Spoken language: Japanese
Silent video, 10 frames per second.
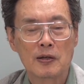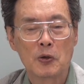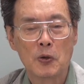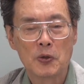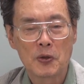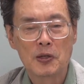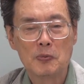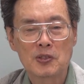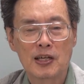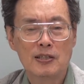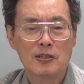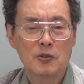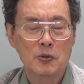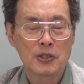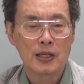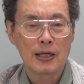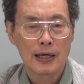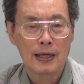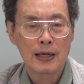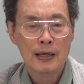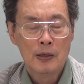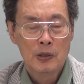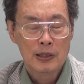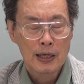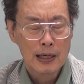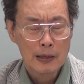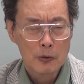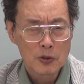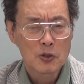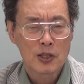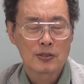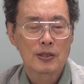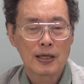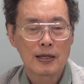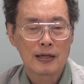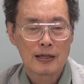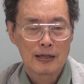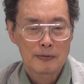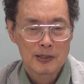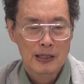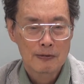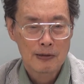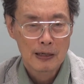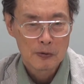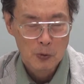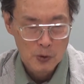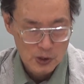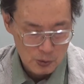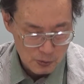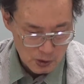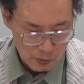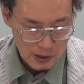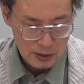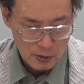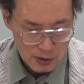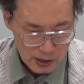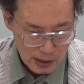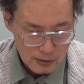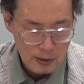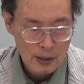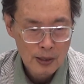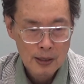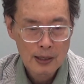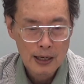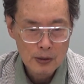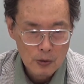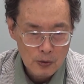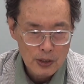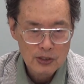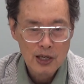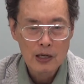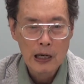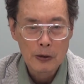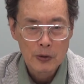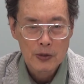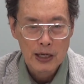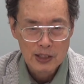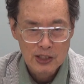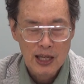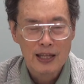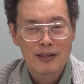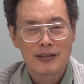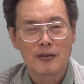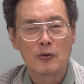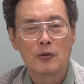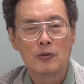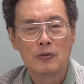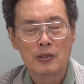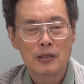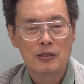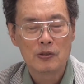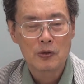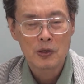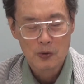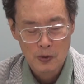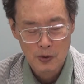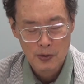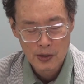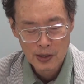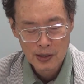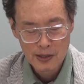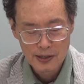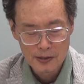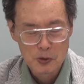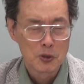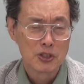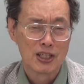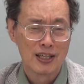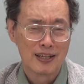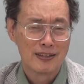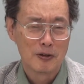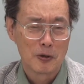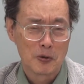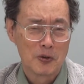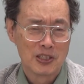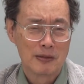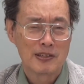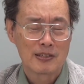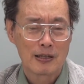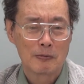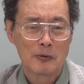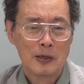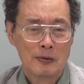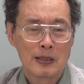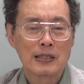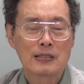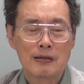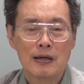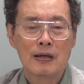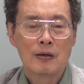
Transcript: 本当に難しい情勢だからだからこそですね安倍さんは自分がとにかく外交で成果を出してというふうに非常にこう苦しい努力をしてますけども私は